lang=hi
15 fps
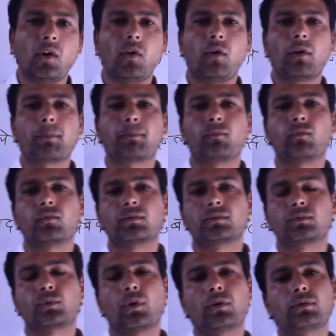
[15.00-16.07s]
और
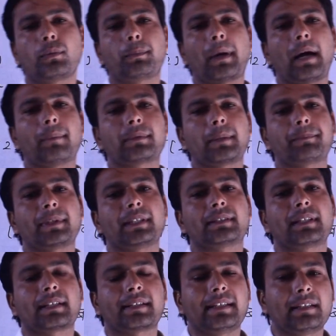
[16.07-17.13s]
जो जो आपके
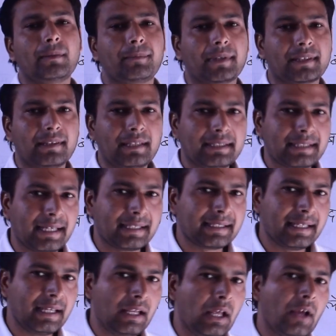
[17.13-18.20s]
परीक्षा केंद्र बदले
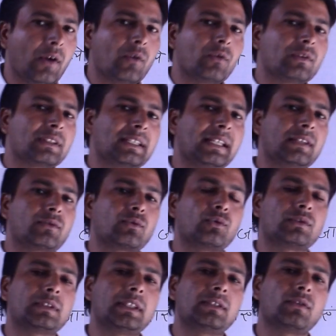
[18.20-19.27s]
जाएंगे उनकी
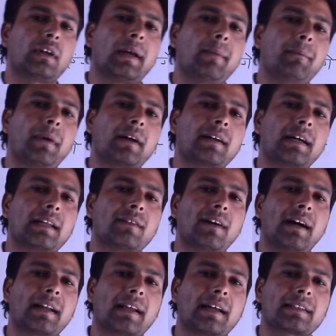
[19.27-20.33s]
सूची जो है
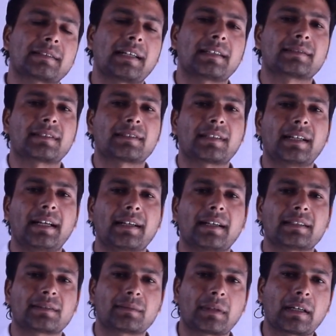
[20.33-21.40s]
मंगलवार अर्थात सत्रह
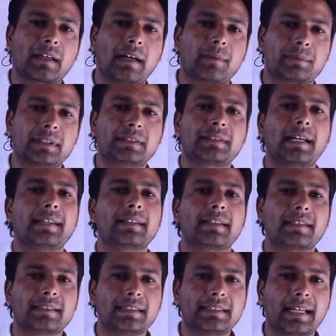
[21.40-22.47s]
अगस्त तक आपकी जारी
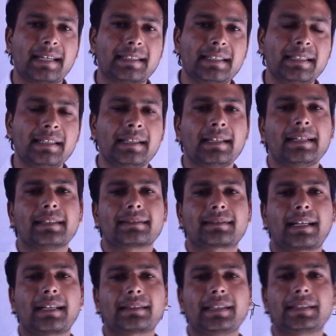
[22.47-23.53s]
कर दी जाएगी
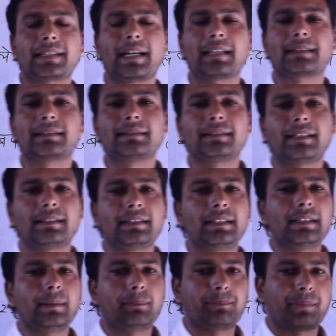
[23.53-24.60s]
साथ ही साथ
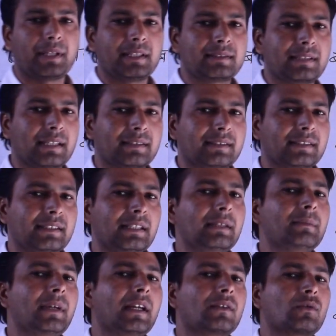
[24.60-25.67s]
यदि परीक्षा तिथि
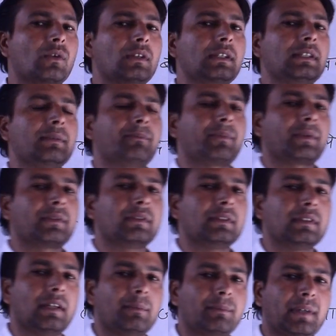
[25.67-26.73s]
में कोई
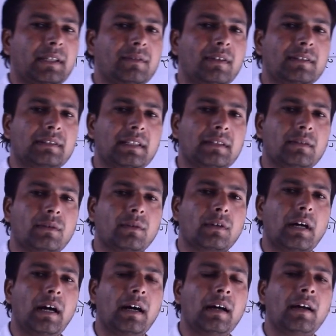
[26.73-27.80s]
परिवर्तन
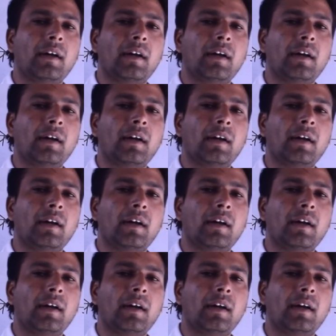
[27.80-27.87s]
होगा